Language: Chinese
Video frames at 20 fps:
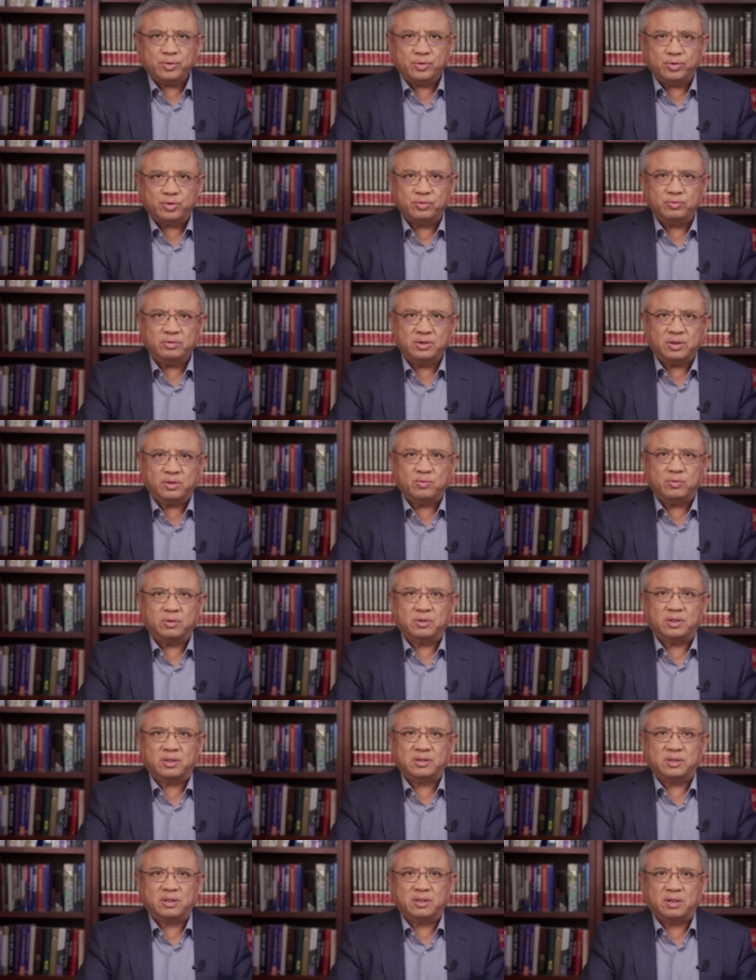处理过
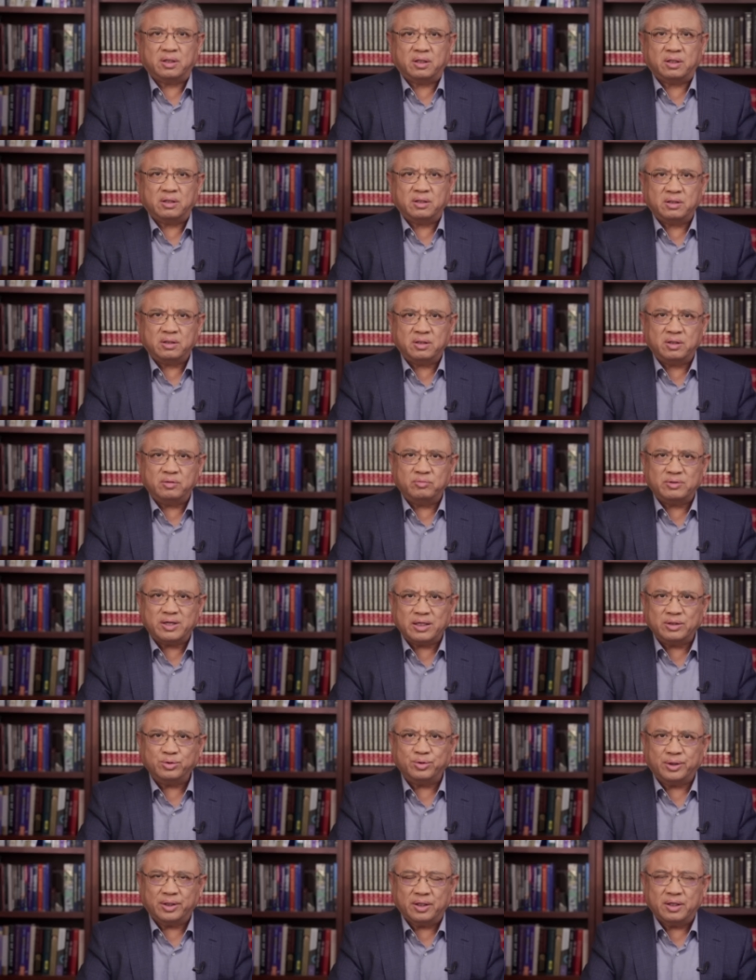的这个核污染
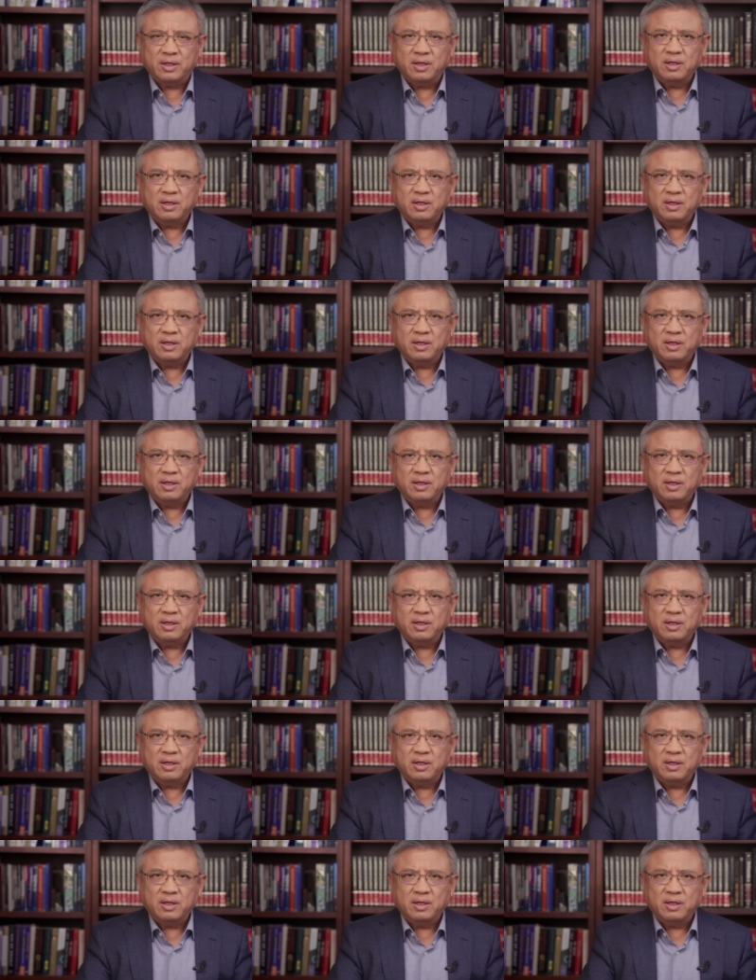水，